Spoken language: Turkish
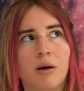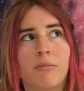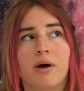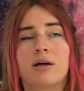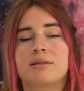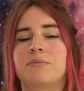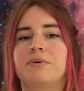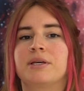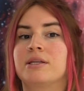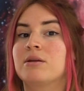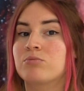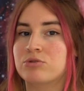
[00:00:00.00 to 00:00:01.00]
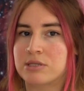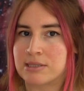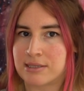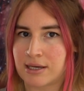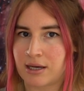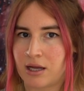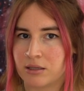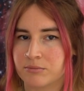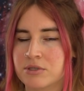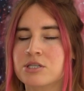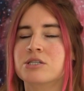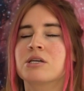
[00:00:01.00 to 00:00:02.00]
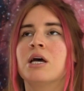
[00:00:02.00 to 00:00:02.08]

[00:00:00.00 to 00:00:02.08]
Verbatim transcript: ama tabii ki de bu size kalmış.